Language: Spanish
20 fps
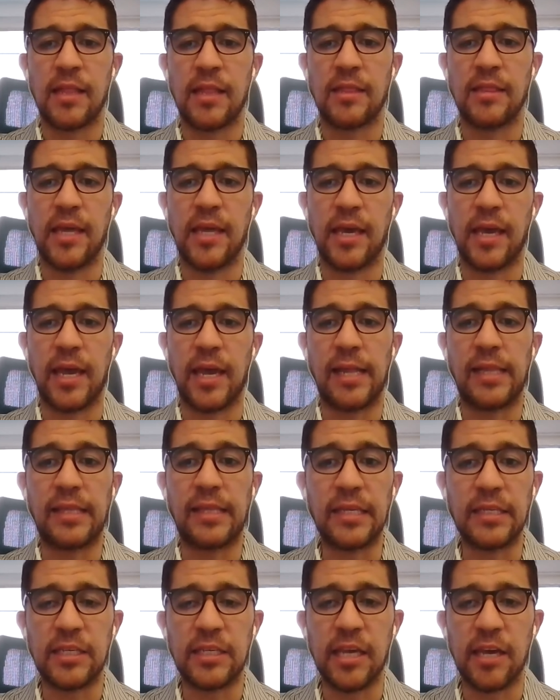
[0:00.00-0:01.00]
del
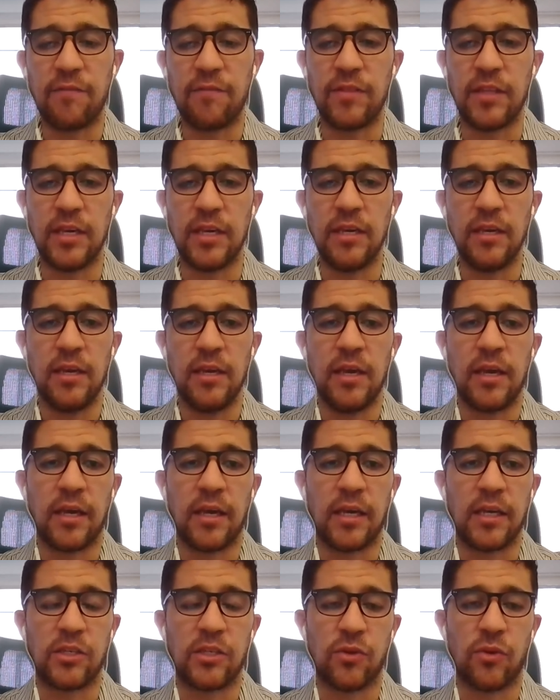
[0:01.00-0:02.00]
TCFD,
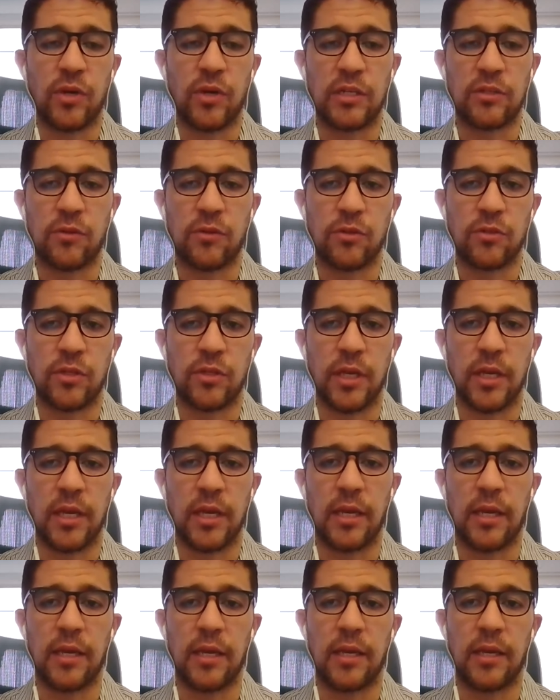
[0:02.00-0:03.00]
que son estos
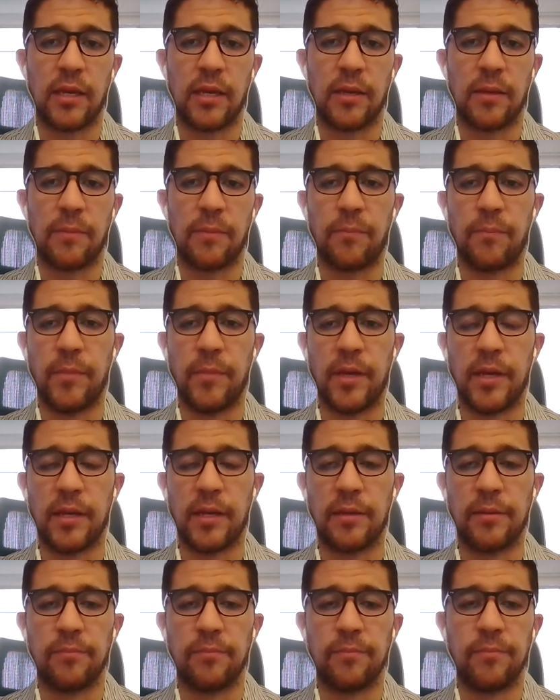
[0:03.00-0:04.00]
eh,
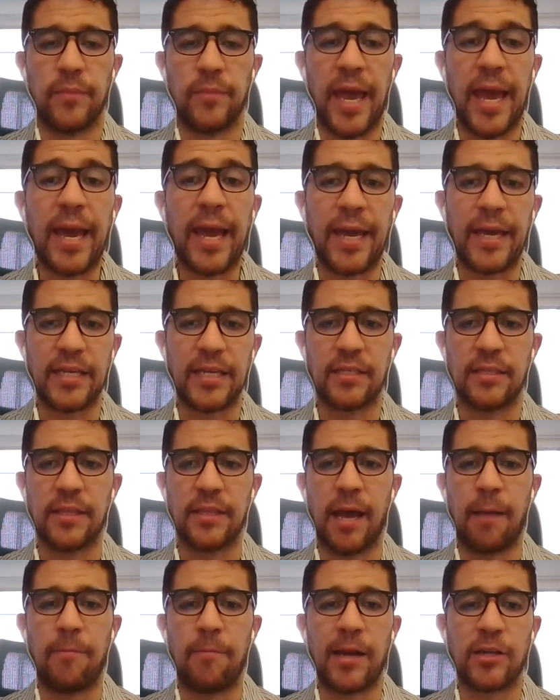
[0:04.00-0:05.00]
eh, ejes
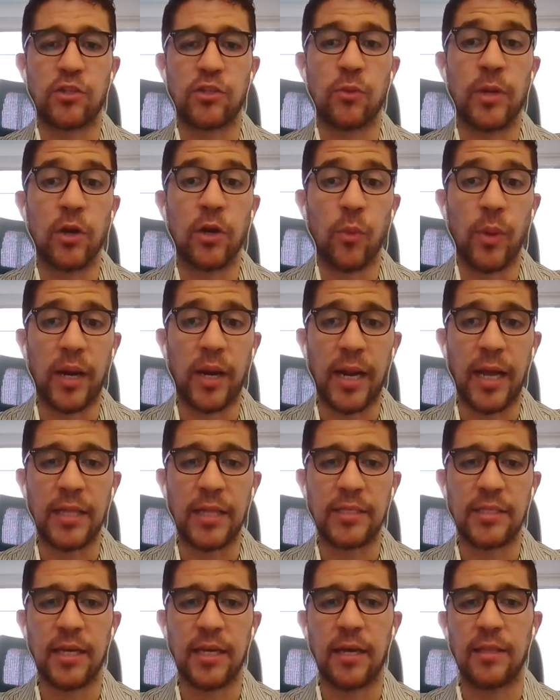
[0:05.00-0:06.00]
de hablar sobre
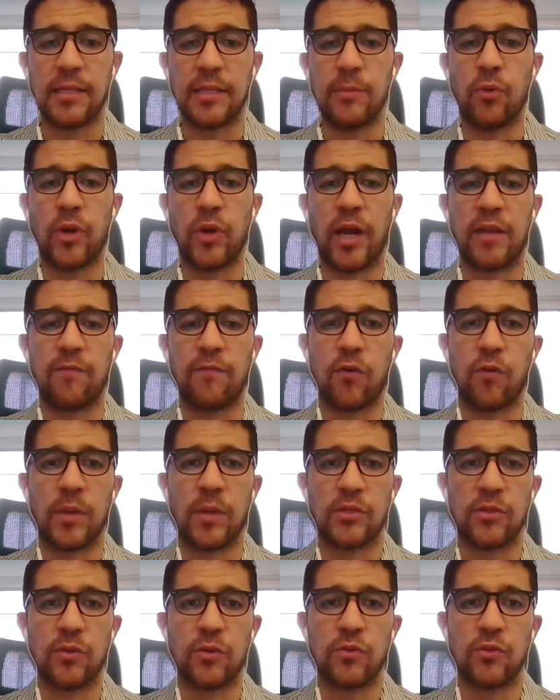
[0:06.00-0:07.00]
gobernanza, divulgar
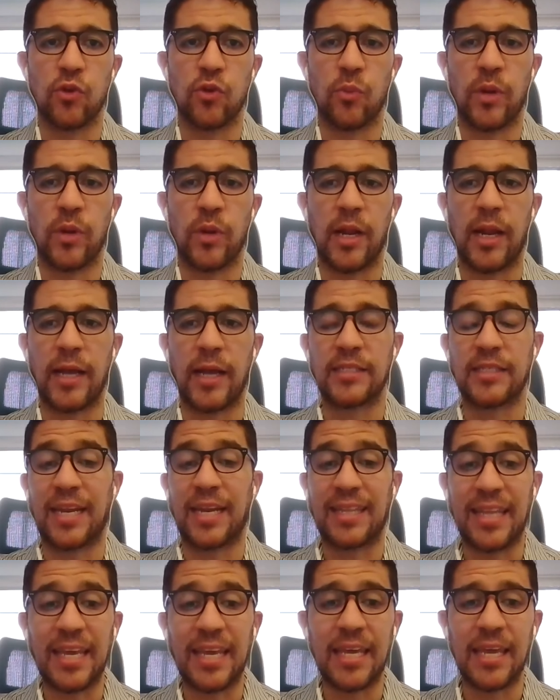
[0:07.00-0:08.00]
información sobre la
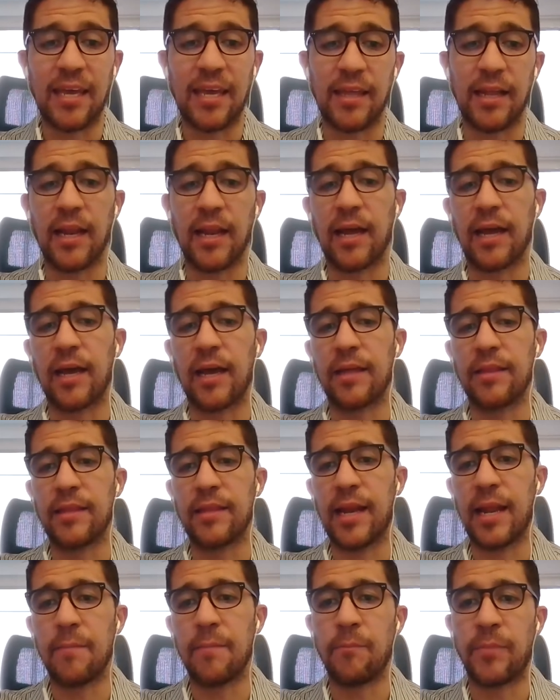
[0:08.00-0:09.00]
estrategia de la
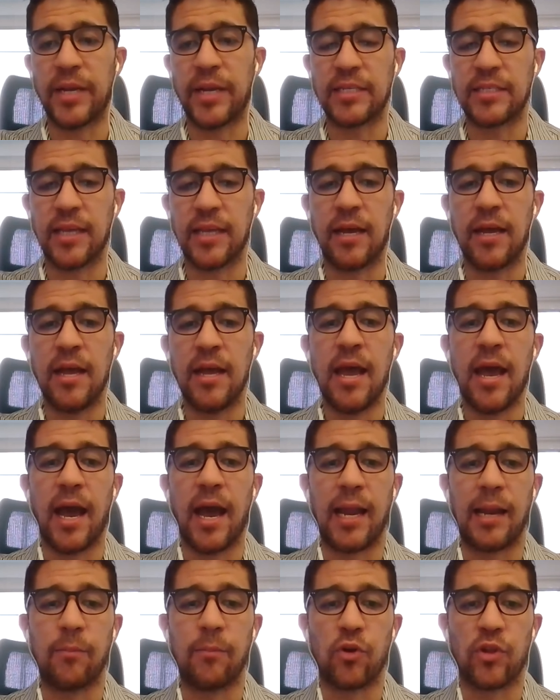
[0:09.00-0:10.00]
empresa
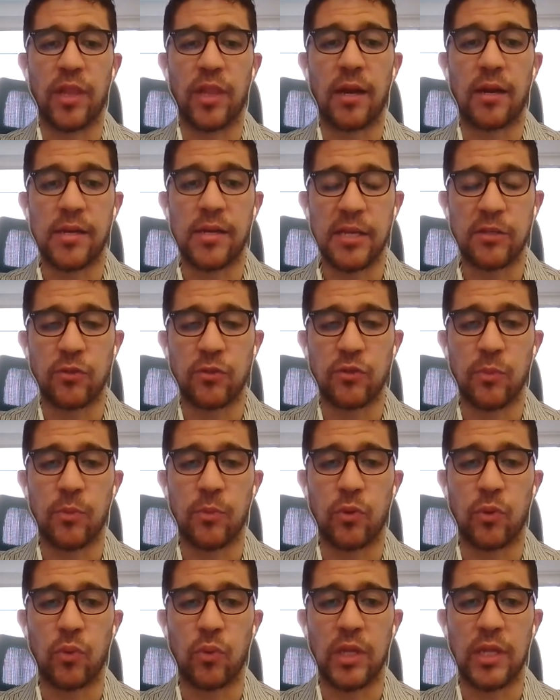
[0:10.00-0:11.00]
al abordar riesgos y
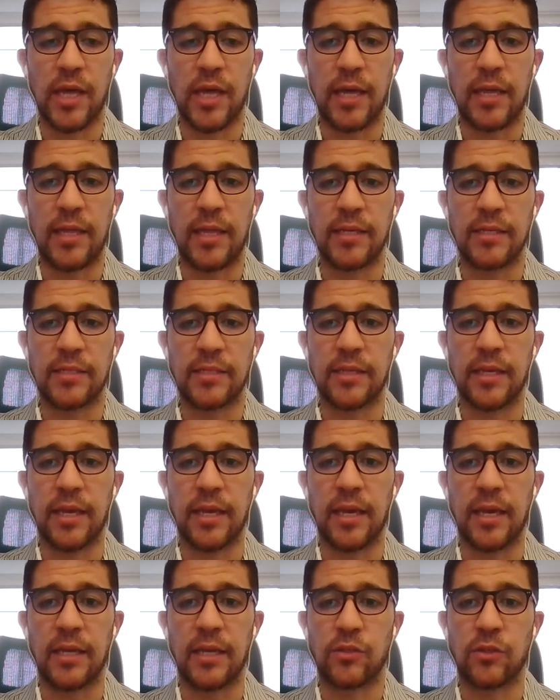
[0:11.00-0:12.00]
oportunidades
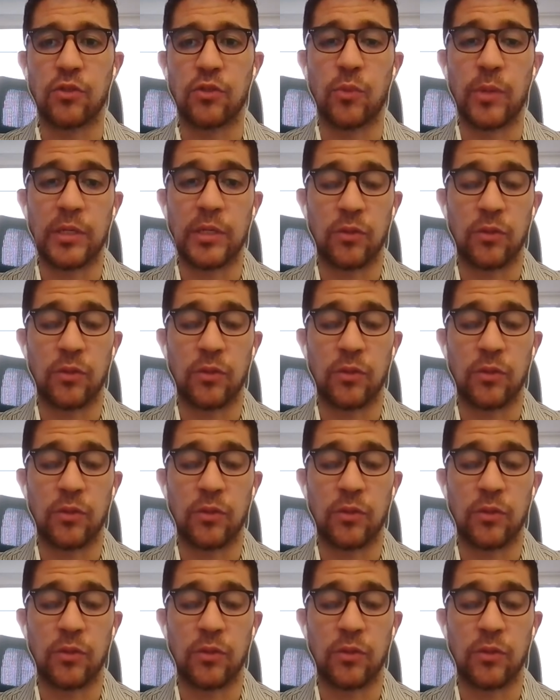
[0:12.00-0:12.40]
sobre